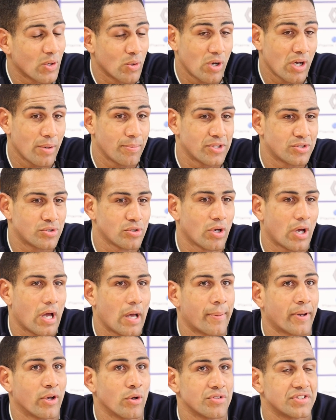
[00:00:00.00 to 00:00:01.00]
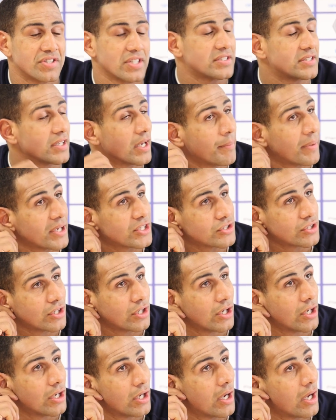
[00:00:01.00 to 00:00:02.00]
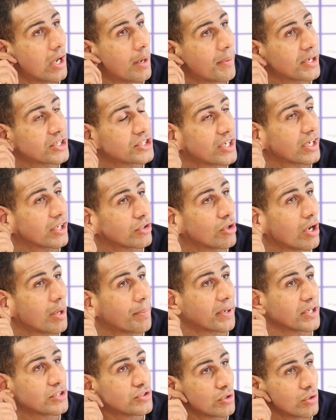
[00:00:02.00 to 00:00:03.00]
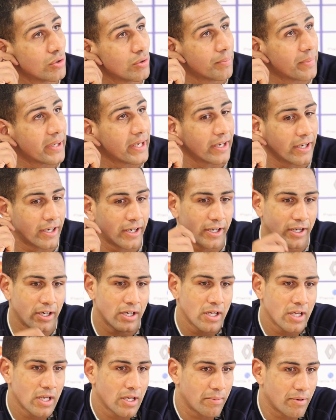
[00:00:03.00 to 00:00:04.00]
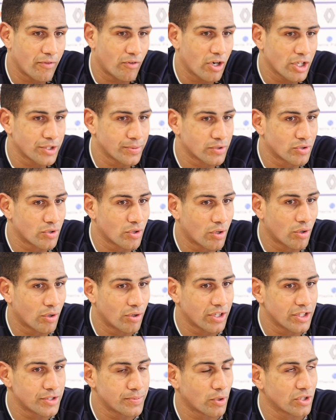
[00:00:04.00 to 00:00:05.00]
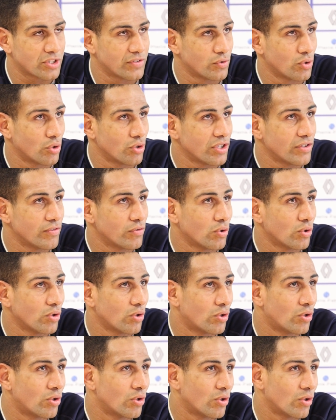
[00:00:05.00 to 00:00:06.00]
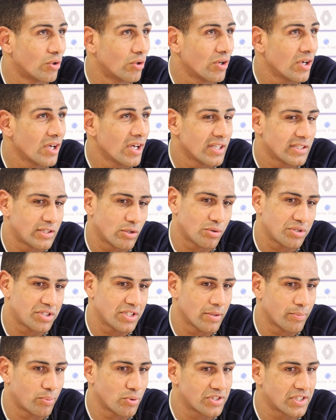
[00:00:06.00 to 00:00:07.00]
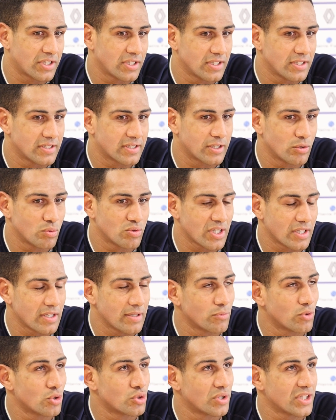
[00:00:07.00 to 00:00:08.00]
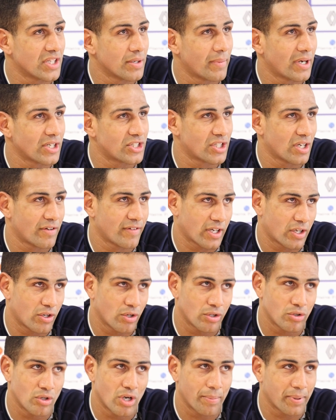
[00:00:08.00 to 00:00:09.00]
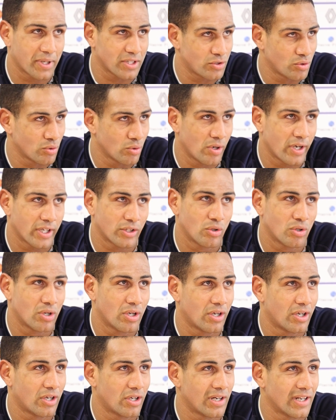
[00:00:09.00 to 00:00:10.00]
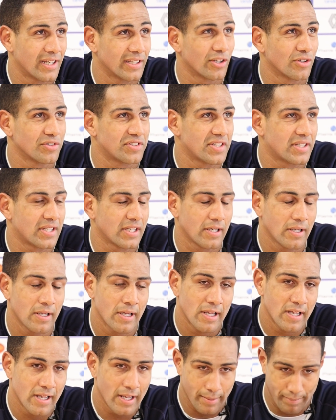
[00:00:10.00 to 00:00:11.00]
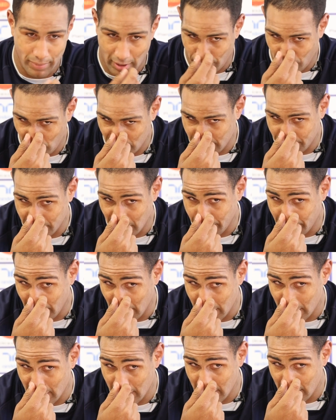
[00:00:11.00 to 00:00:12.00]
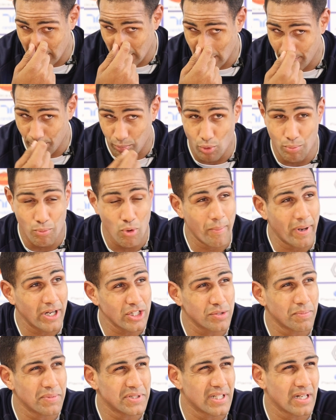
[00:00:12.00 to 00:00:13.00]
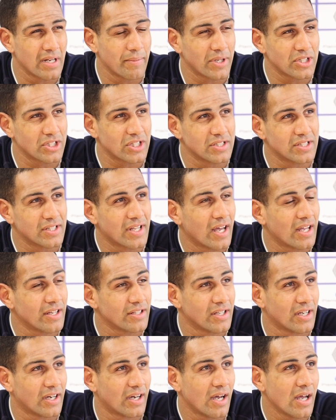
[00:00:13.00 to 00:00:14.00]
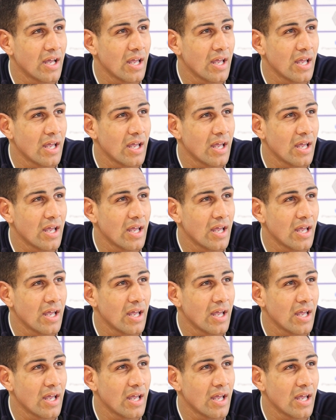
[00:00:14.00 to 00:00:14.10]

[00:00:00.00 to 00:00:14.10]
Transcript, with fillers: Ouais, bien sûr. Après, on sait que c'est un match, euh, avec de la pression, euh, mais, voilà, je pense que quand on est sportif de haut niveau, c'est aussi un peu ce qui, nous anime de jouer des matchs avec de la pression, avec de l'intensité. Parfois, ce c'est peut-être pas les, plus beaux matchs, mais c'est les matchs qui se gagnent